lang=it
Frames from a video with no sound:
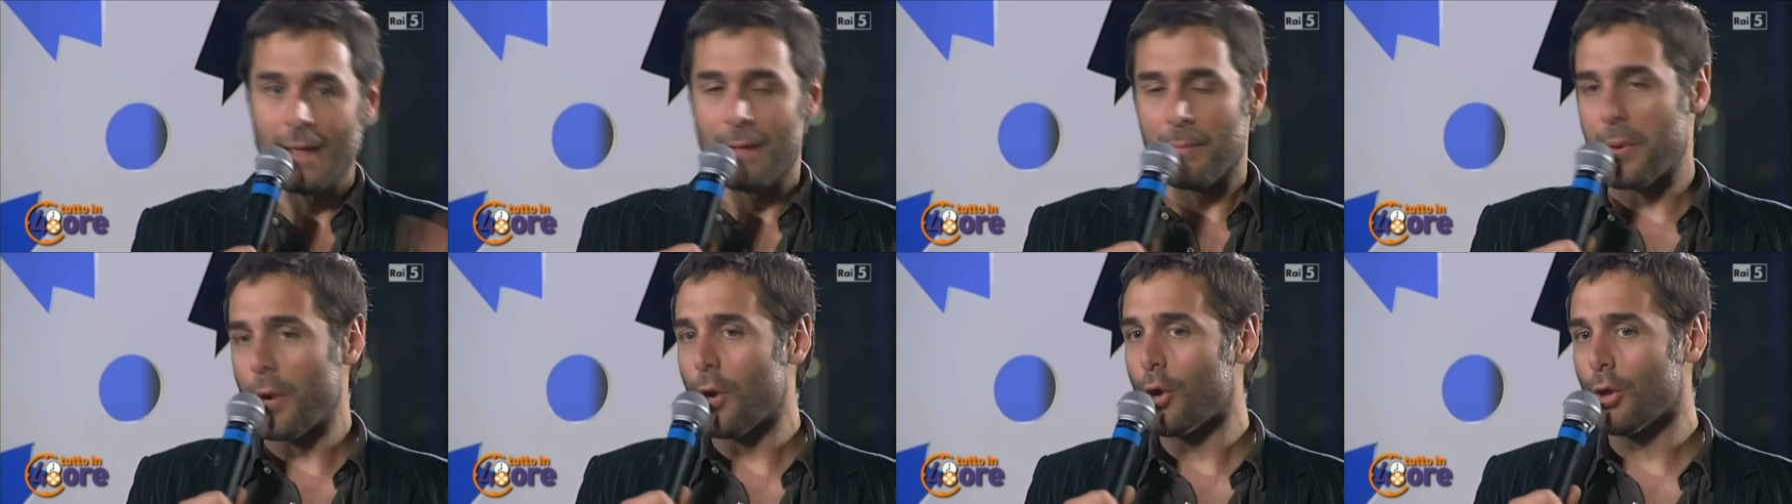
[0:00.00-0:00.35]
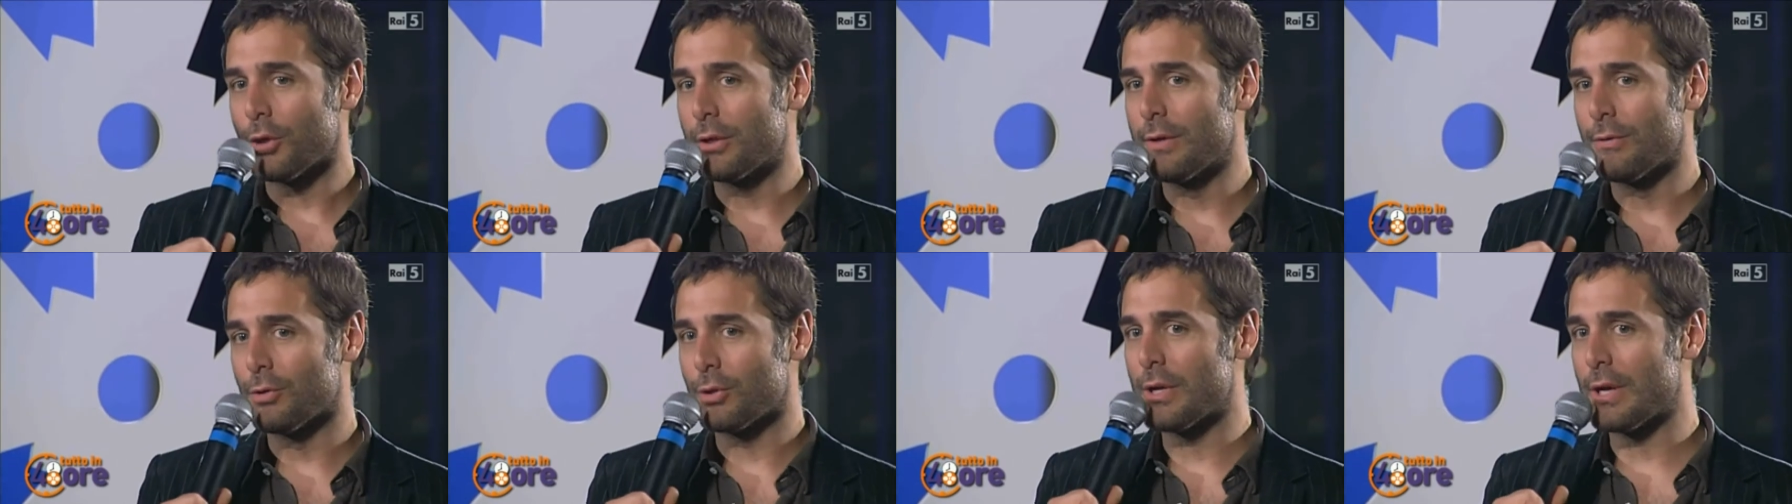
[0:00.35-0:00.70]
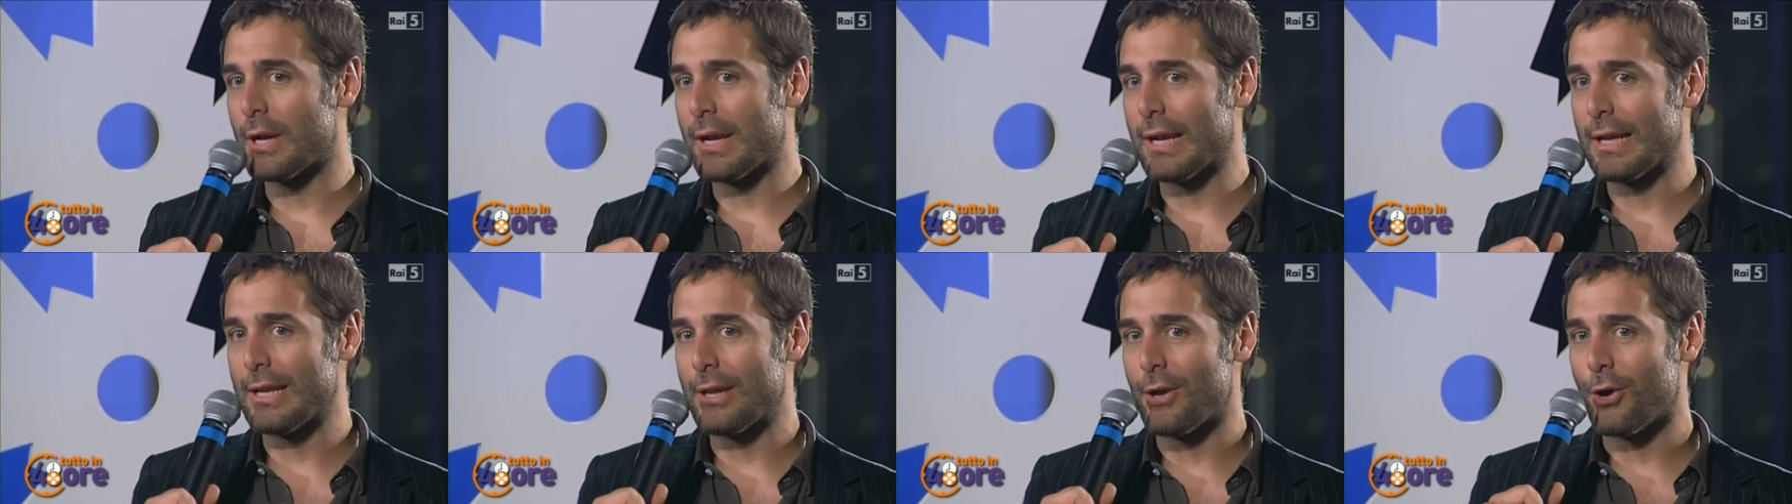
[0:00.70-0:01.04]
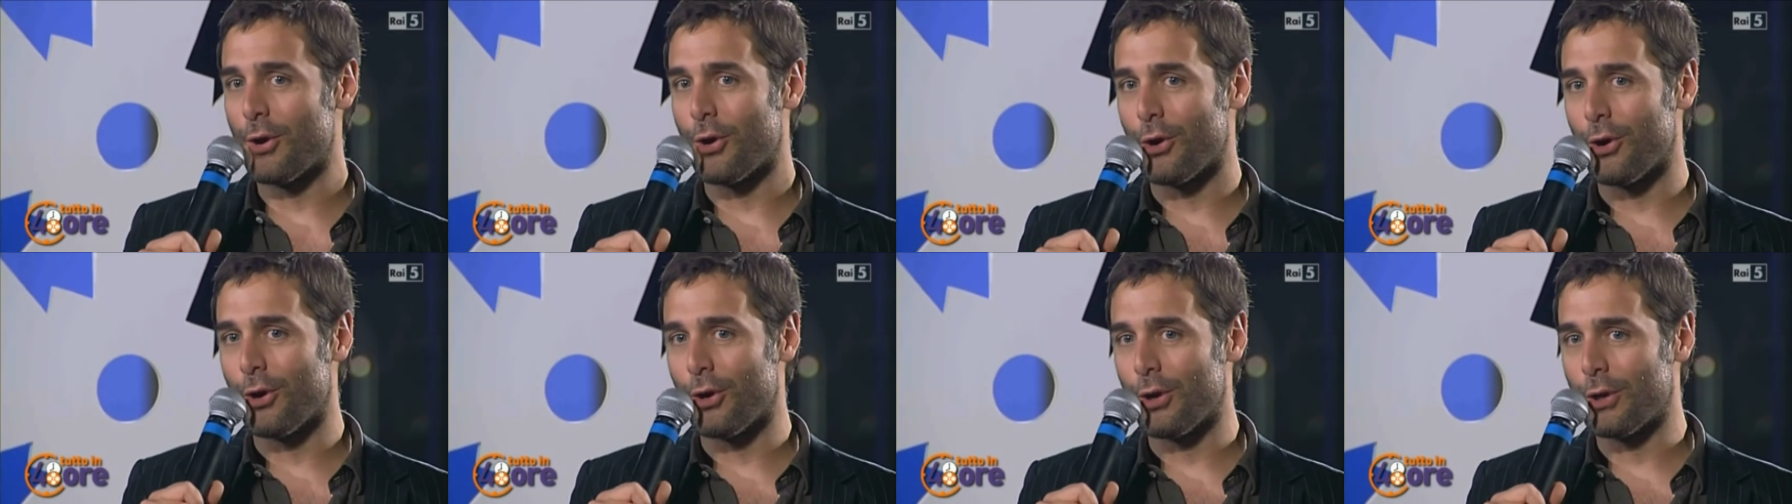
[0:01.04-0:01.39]
però devo dire che li
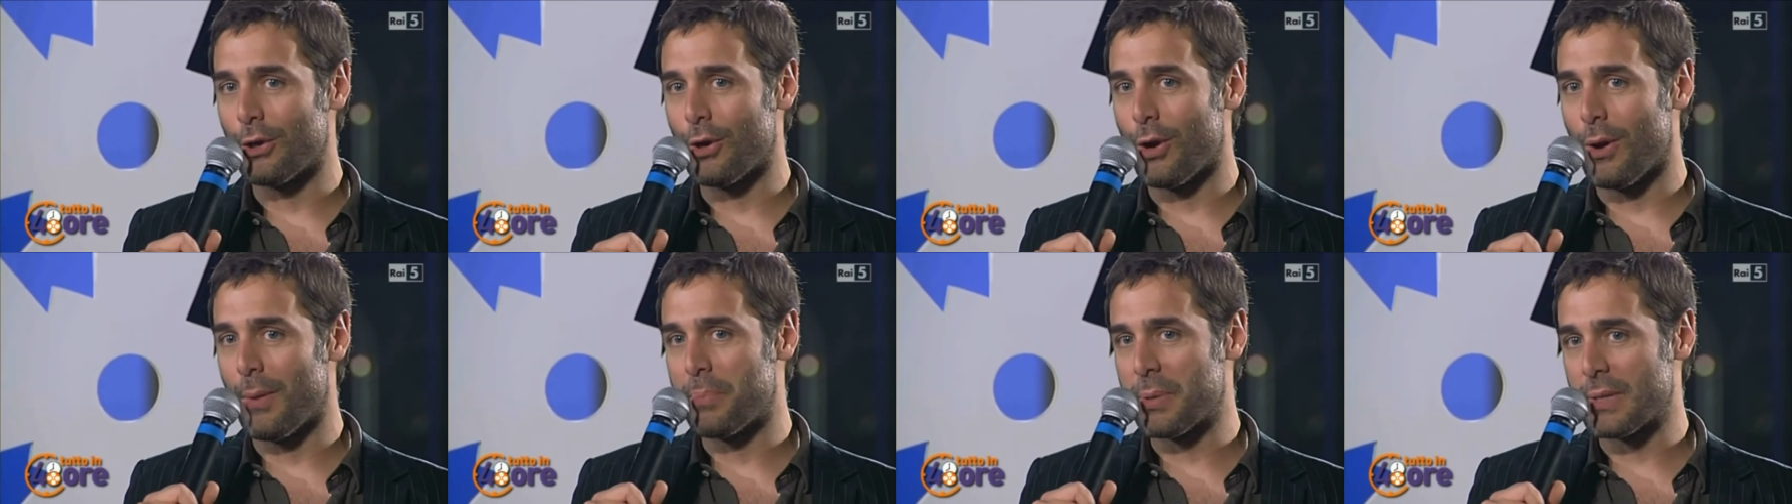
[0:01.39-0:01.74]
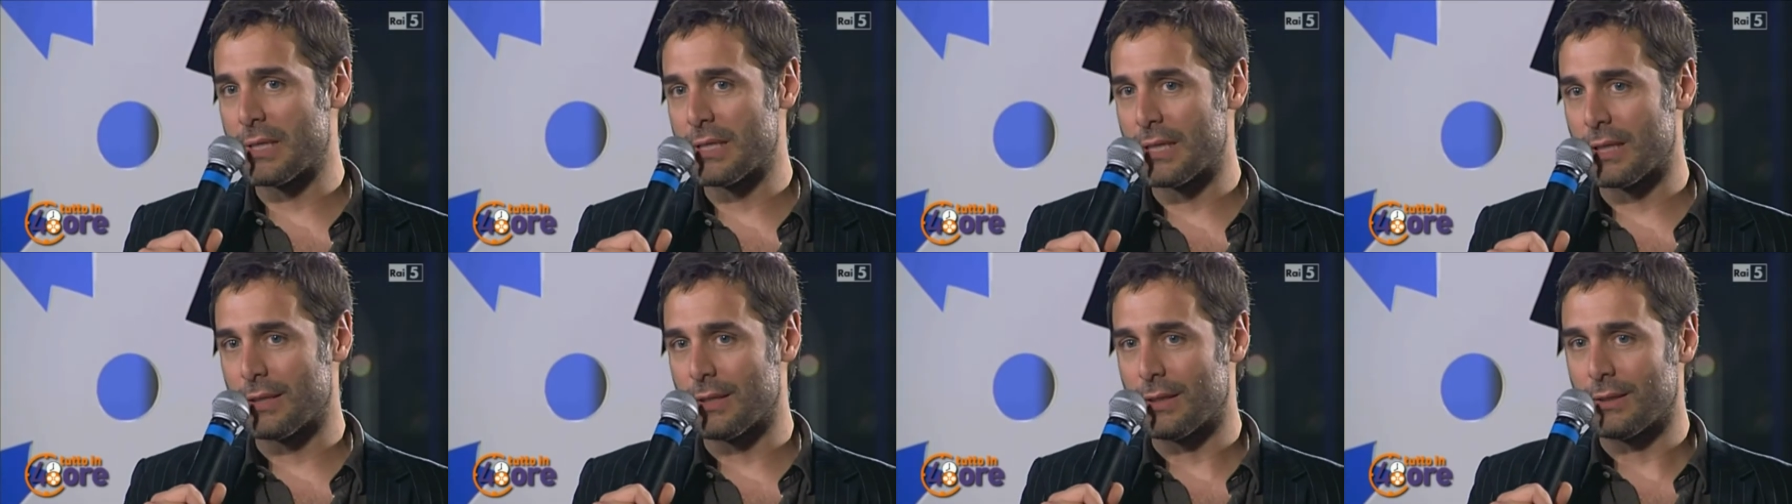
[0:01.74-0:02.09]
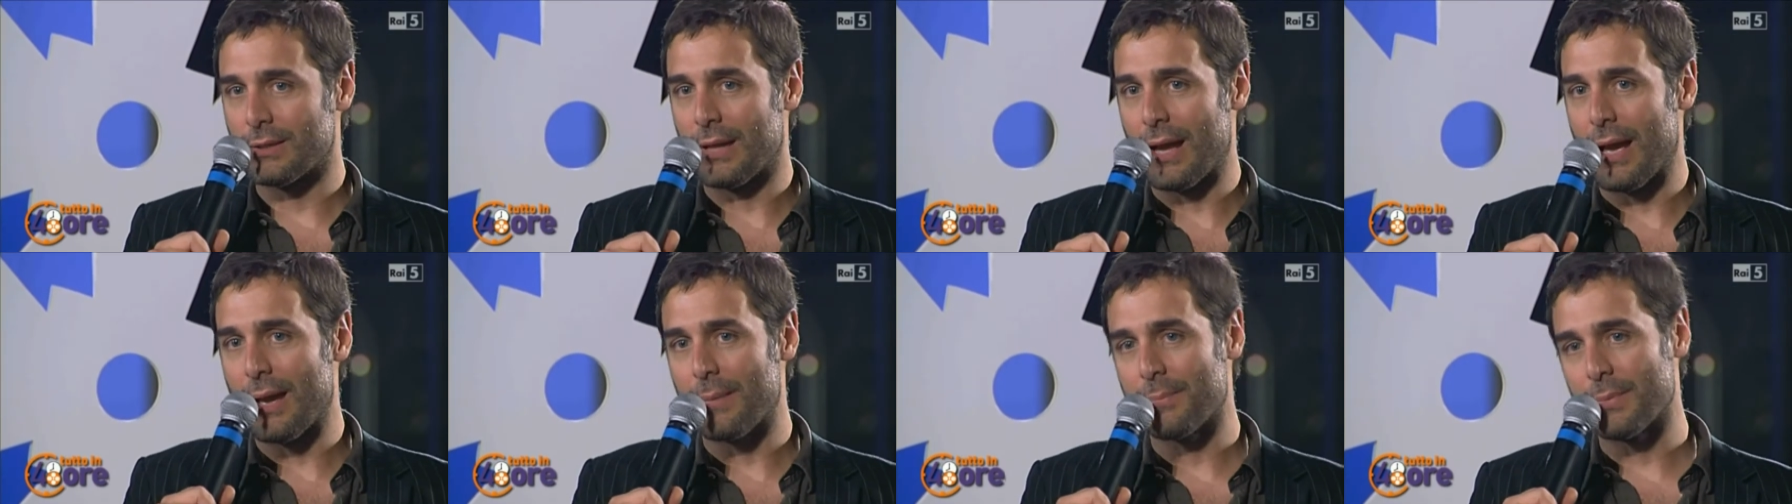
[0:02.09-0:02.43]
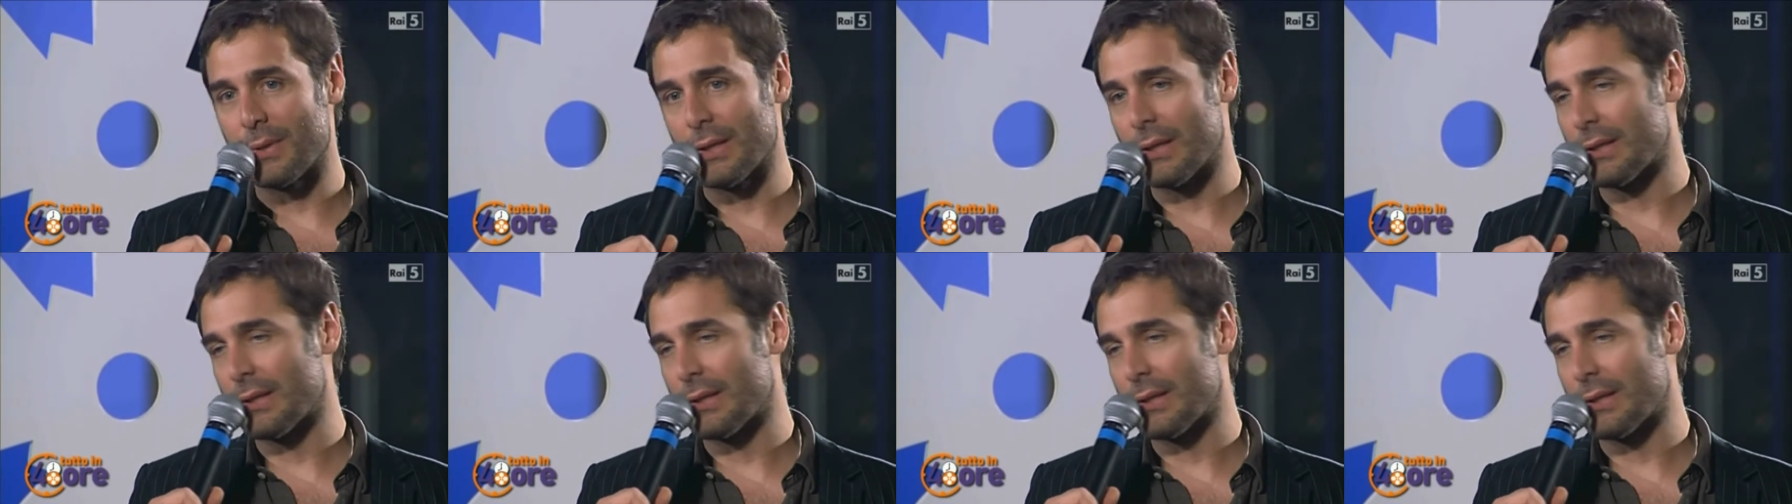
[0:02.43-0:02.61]
ho, li ho apprezzati entrambi,